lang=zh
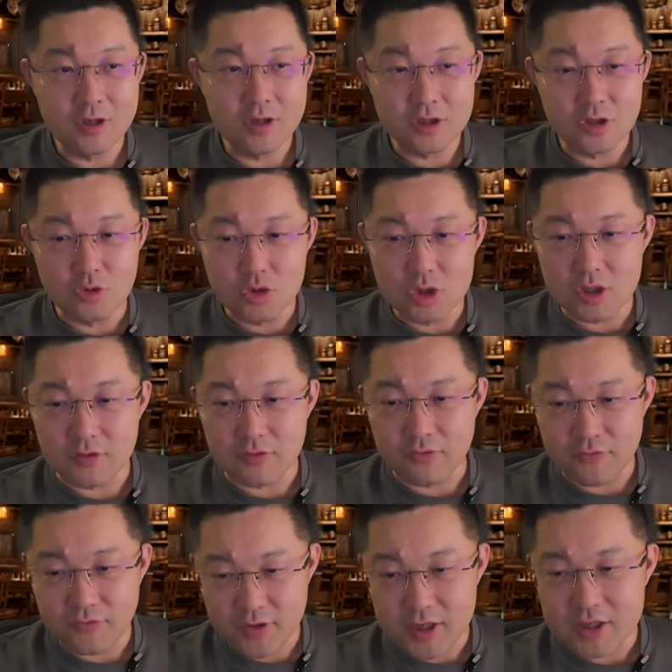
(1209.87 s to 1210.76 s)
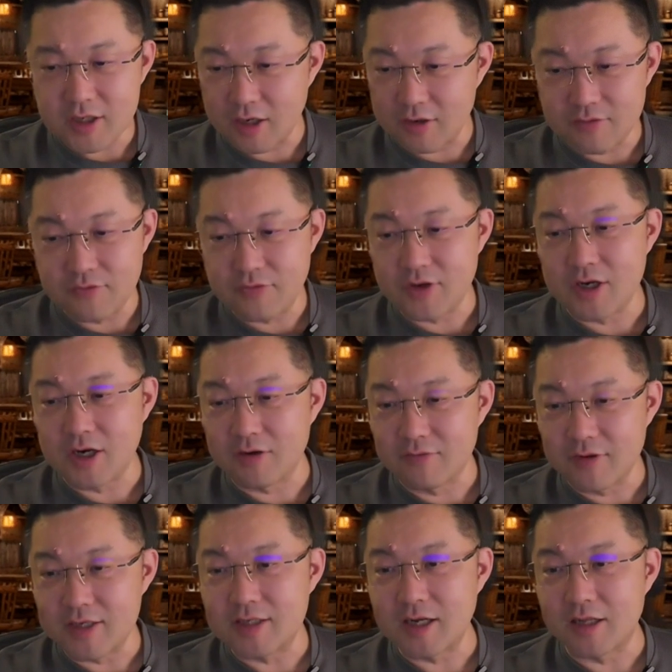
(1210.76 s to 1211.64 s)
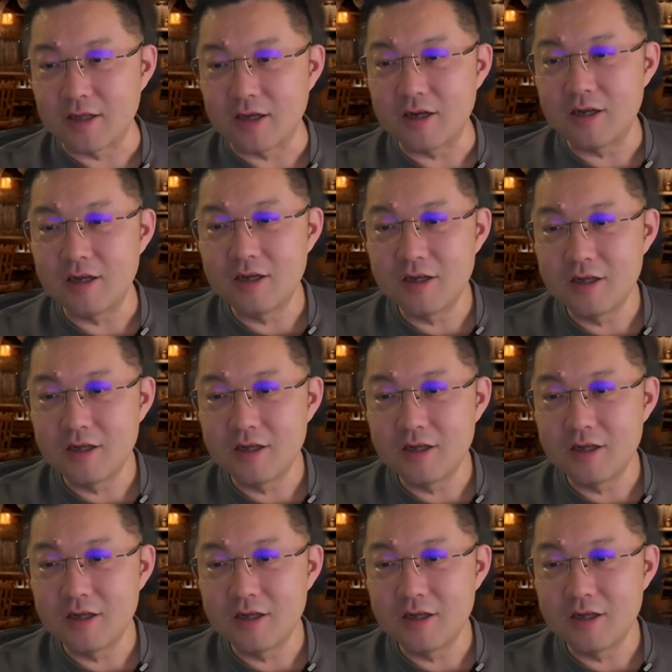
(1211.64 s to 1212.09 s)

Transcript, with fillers: 都是非常非常危险的。